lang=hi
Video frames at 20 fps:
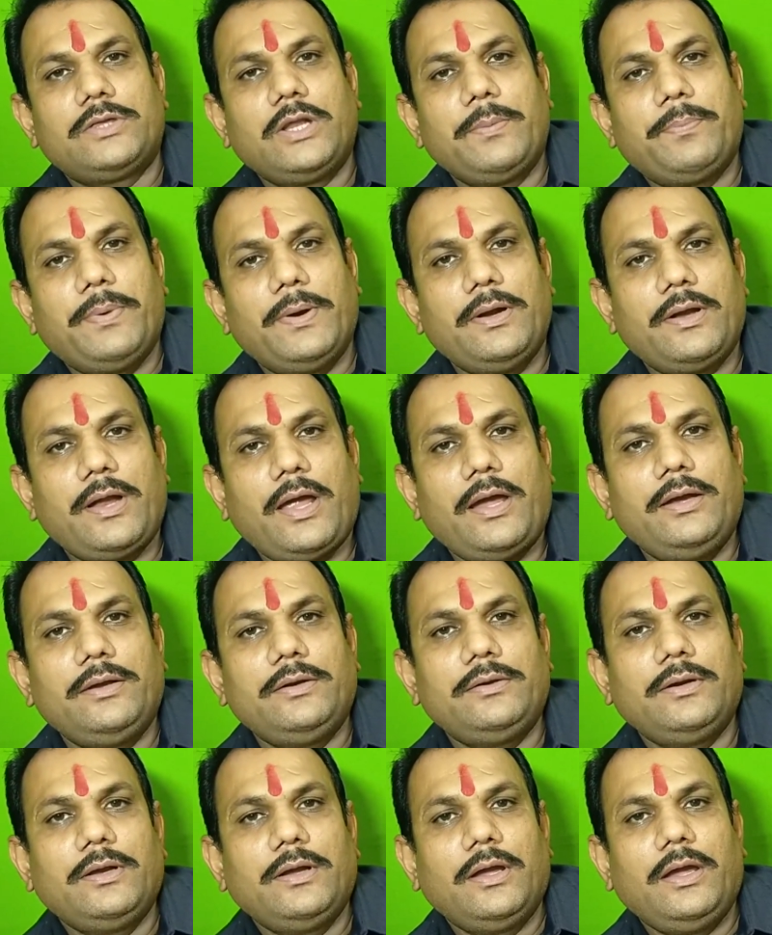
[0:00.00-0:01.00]
ट्रिपल
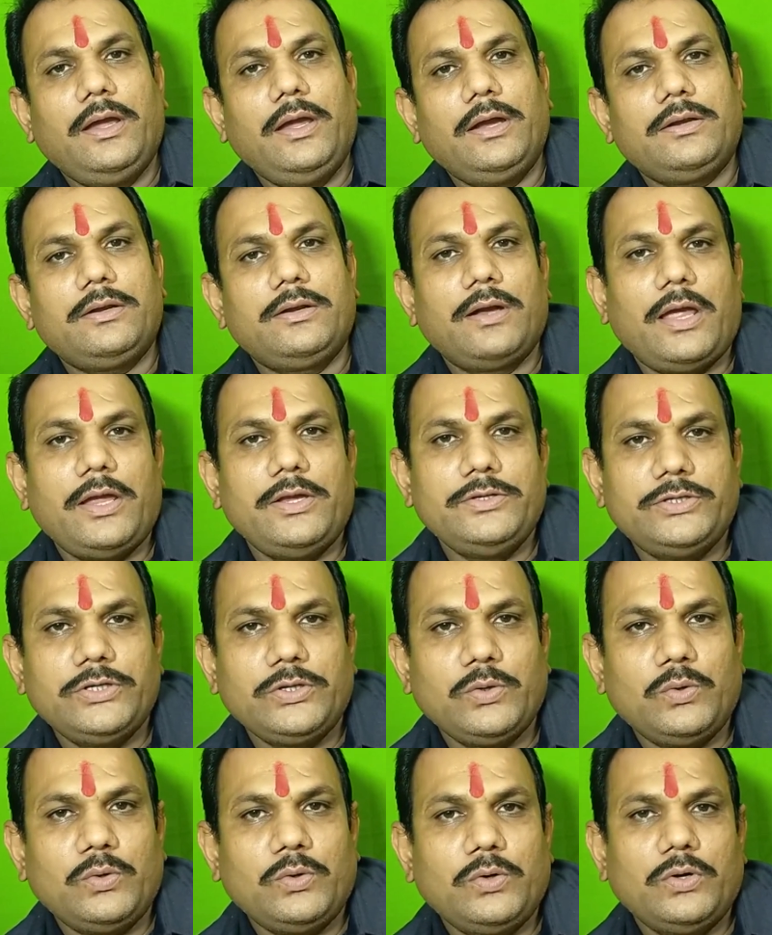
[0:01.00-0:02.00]
नाइन एट नाइन
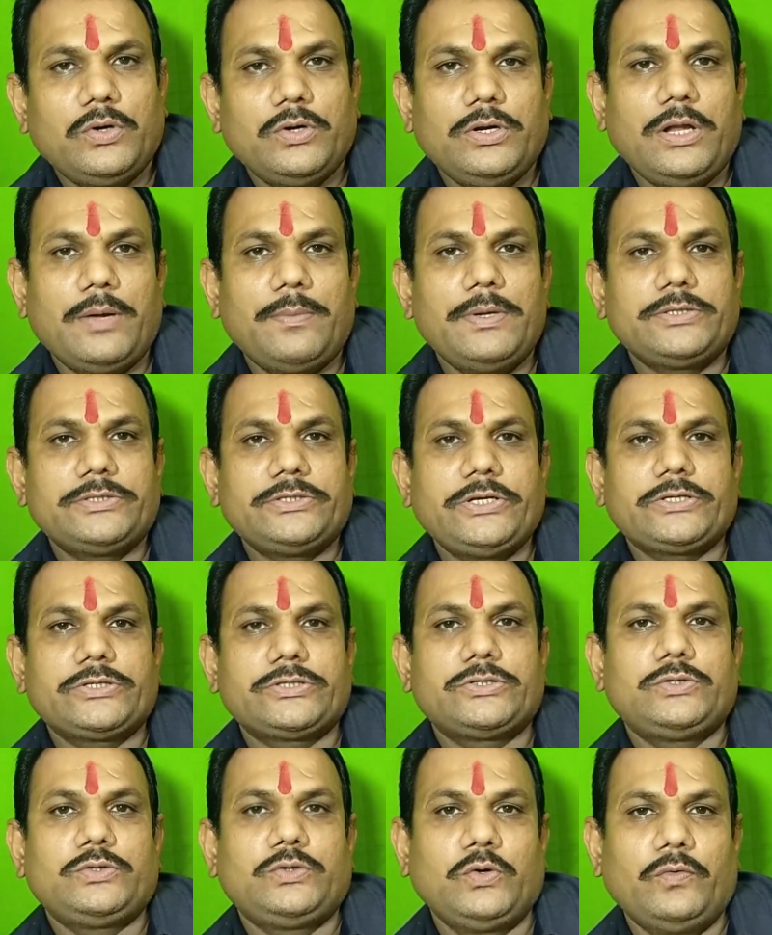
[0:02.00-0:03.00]
जीरो डबल
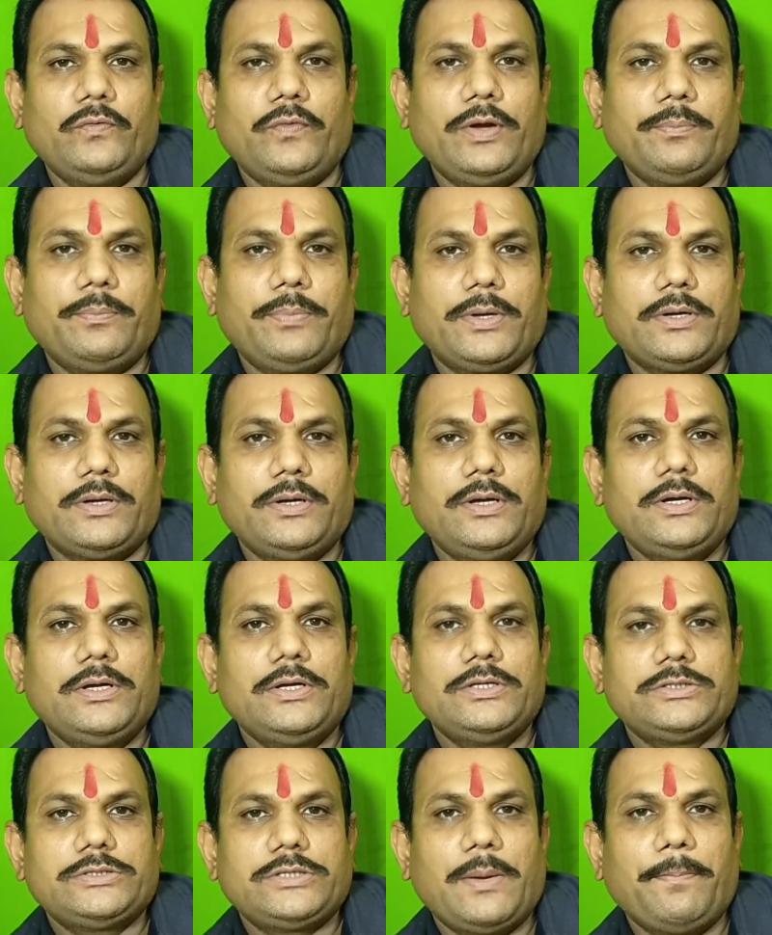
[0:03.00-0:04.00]
सिक्स टू वन पर
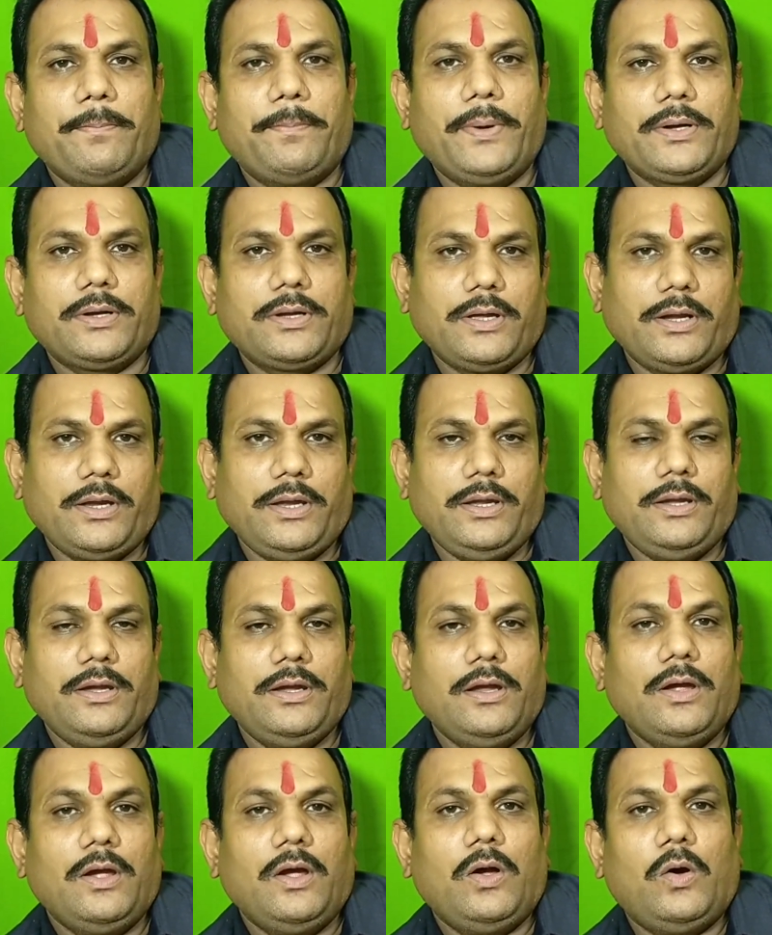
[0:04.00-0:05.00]
संपर्क
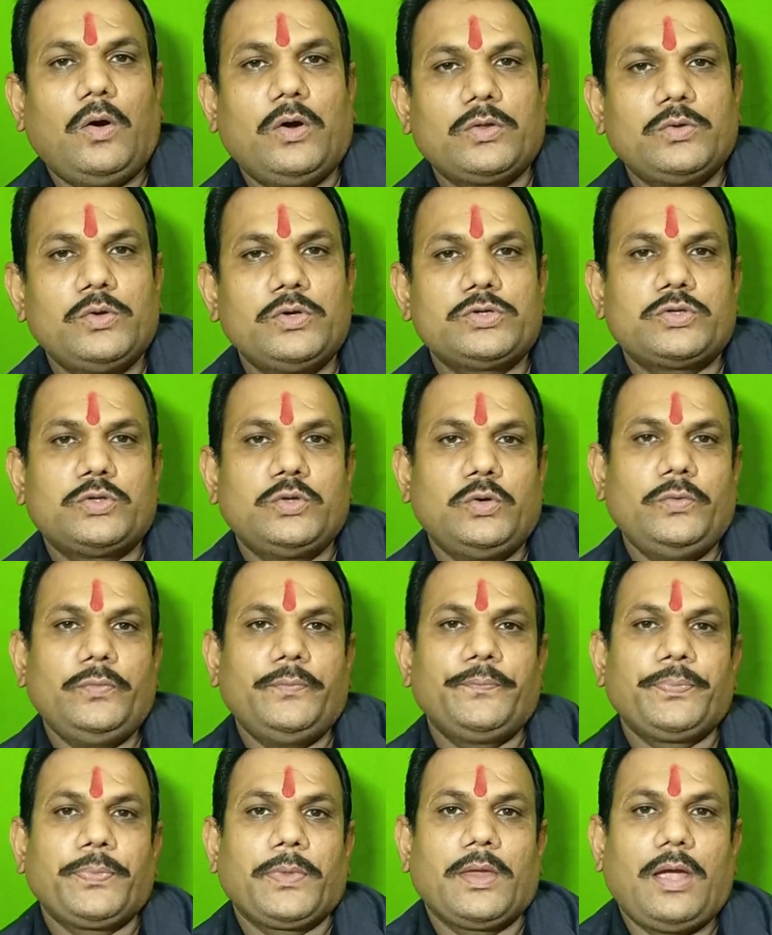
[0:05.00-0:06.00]
करें और दोस्तों
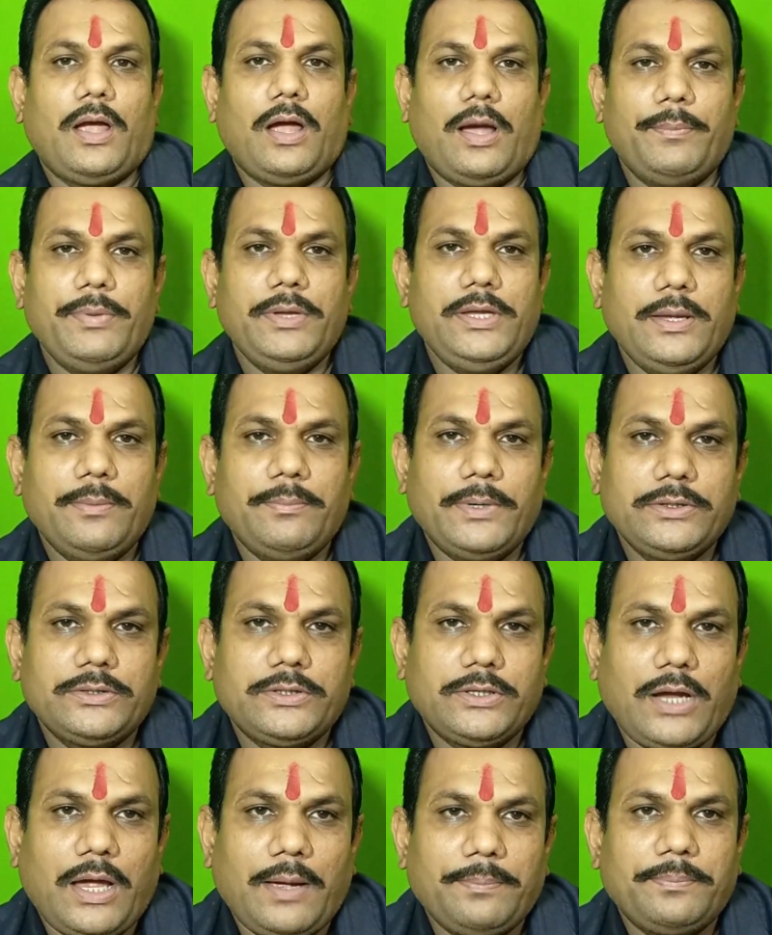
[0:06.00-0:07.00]
अब ये
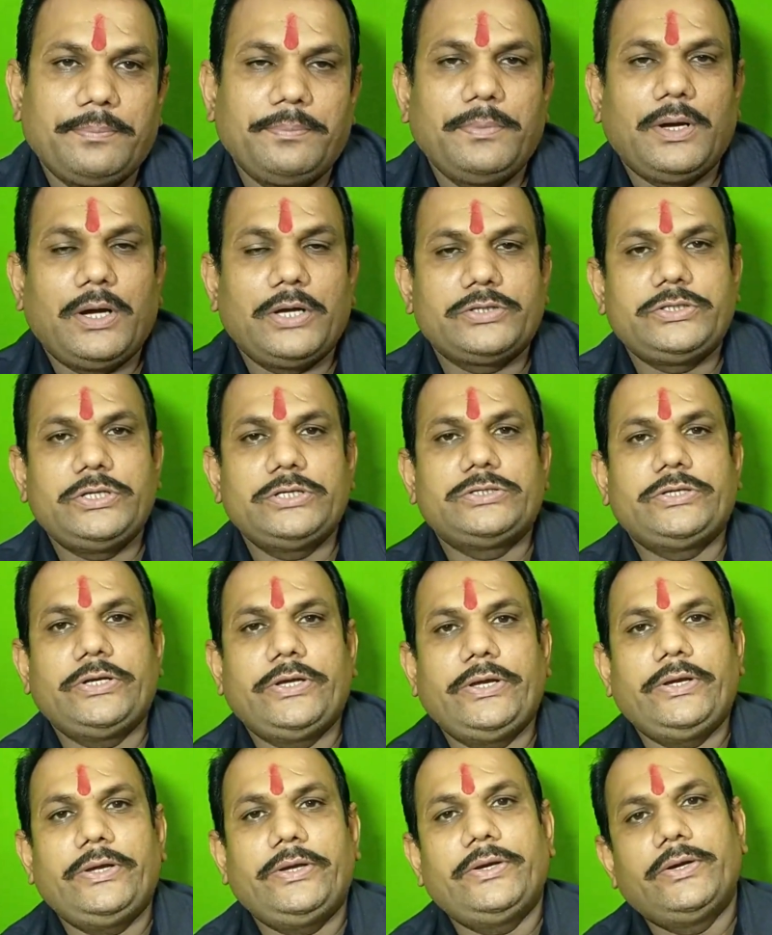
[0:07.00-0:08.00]
मंत्र आप अच्छे से
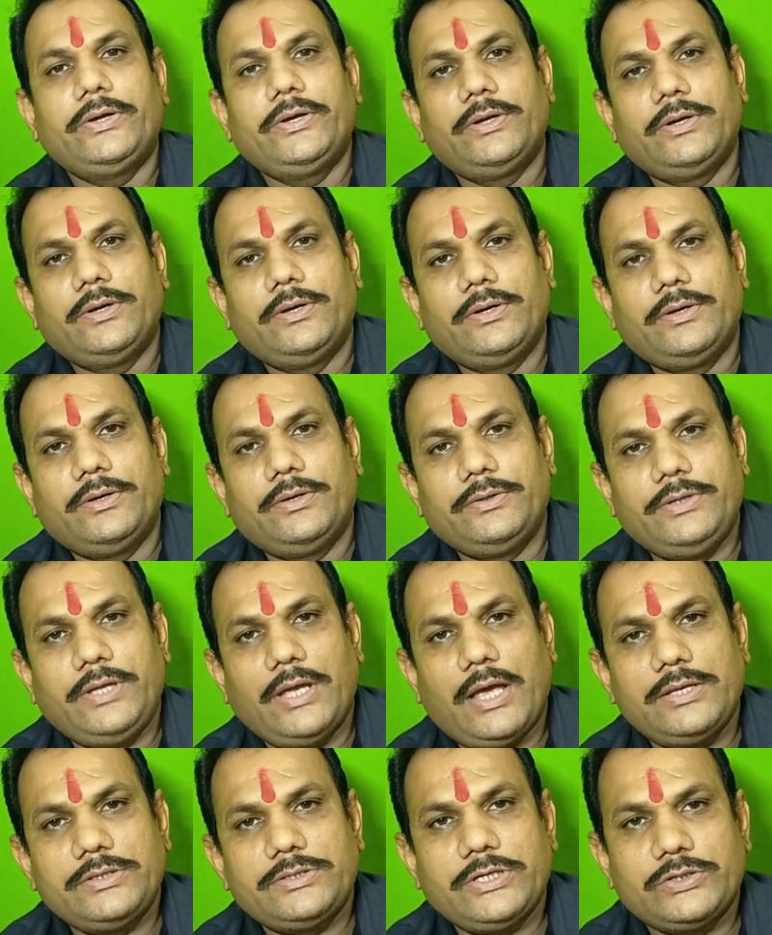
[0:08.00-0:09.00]

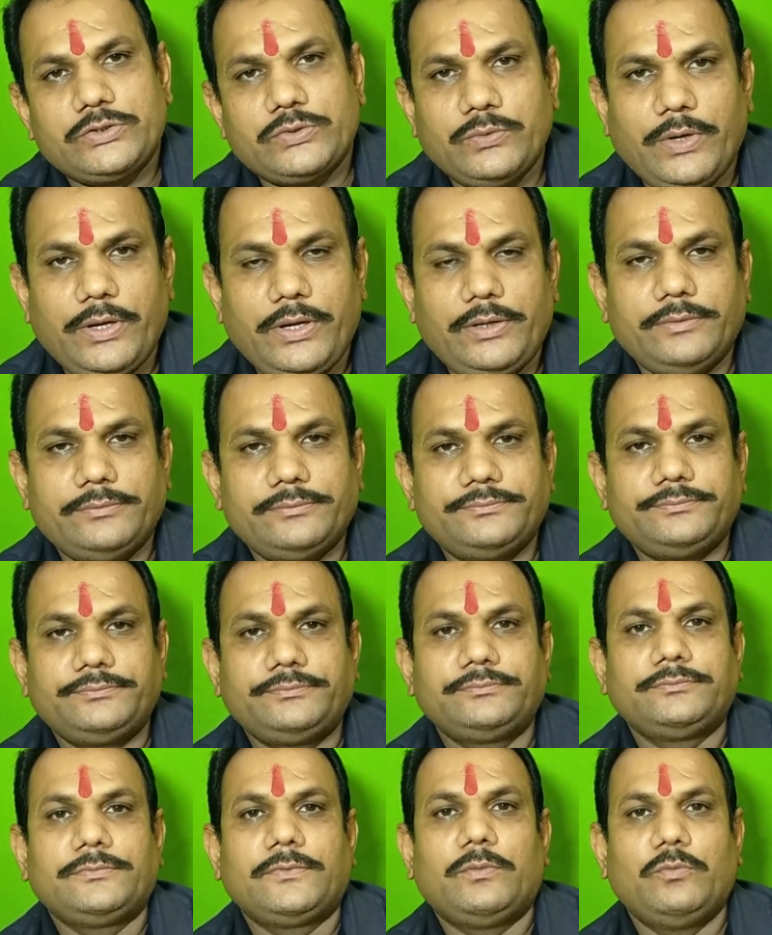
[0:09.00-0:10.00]
ध्यान से सुने
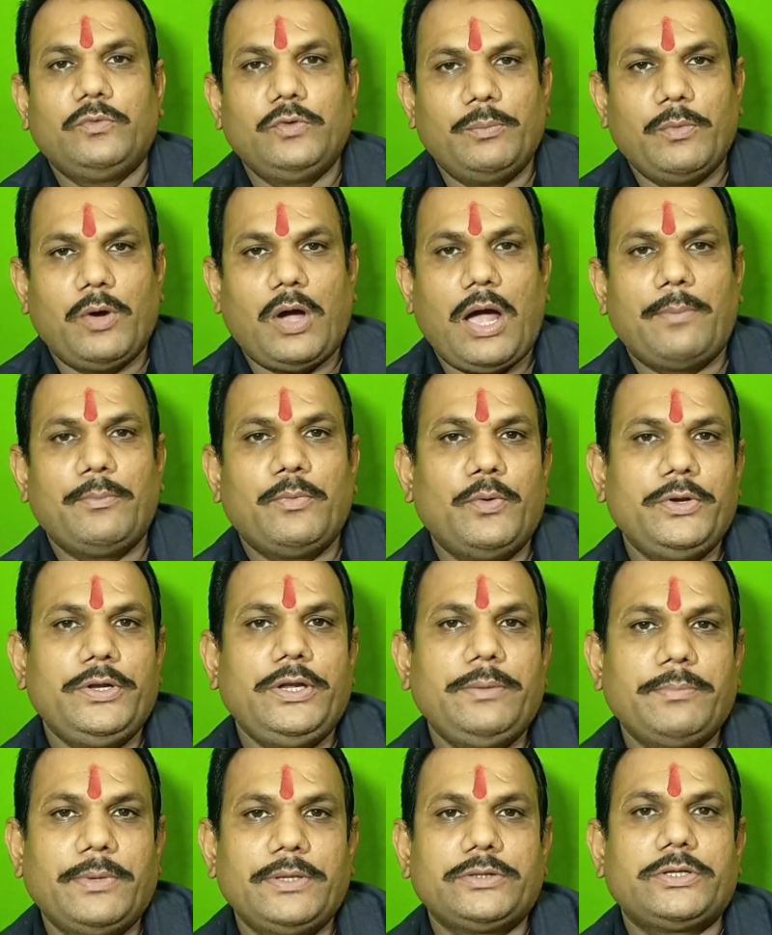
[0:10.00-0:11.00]
वो
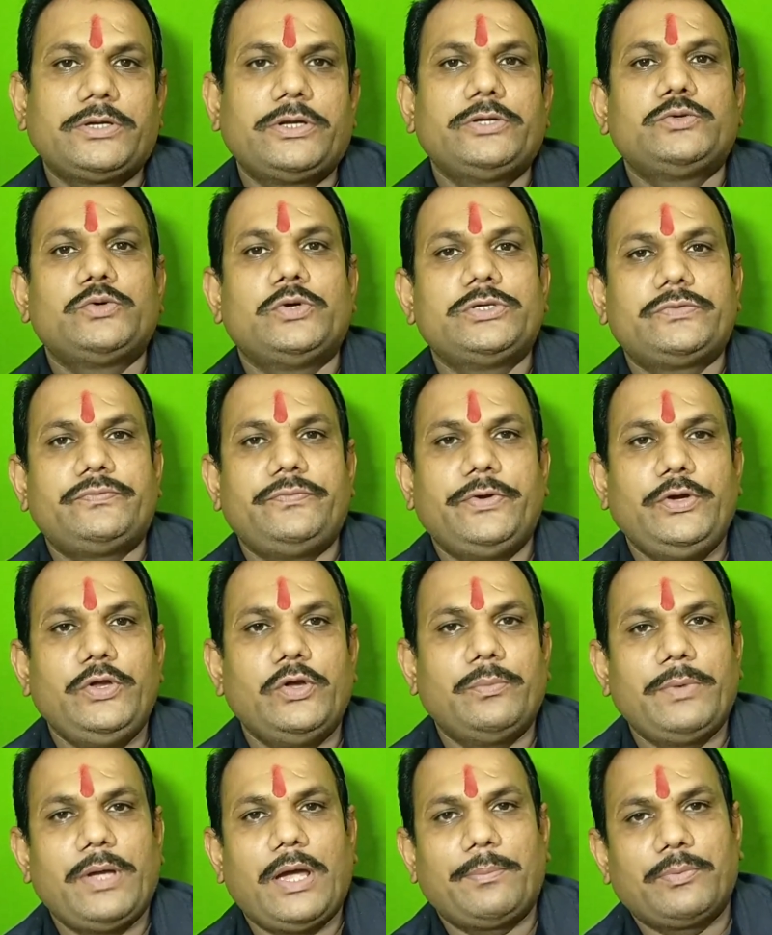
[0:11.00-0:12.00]
महामोहिनी मंत्र जो इस
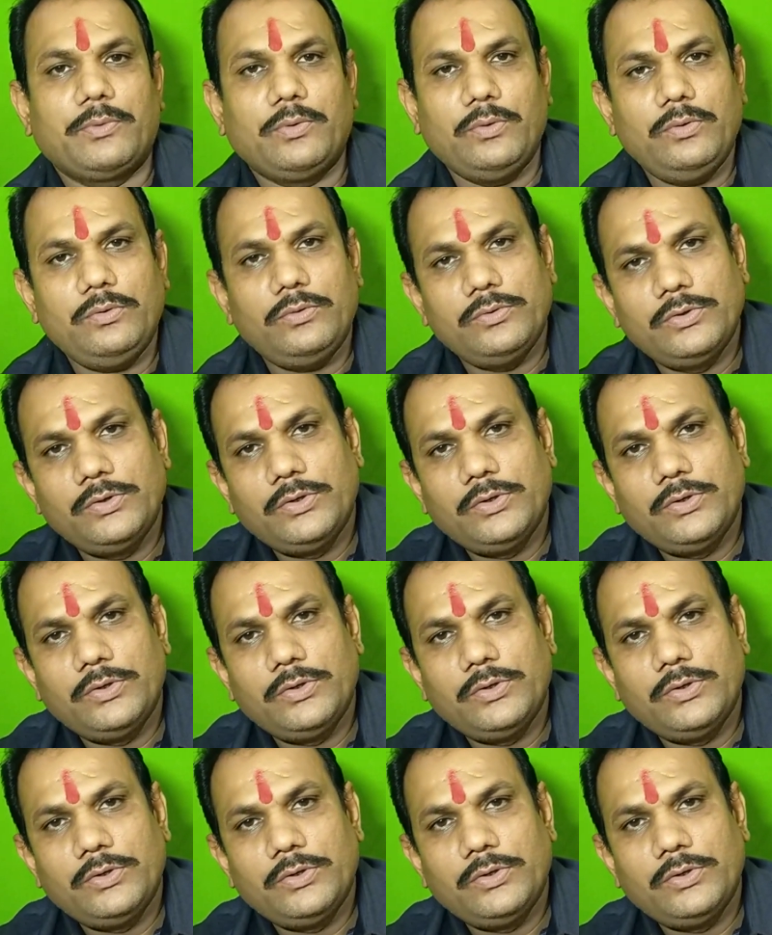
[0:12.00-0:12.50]
वीडियो में आपको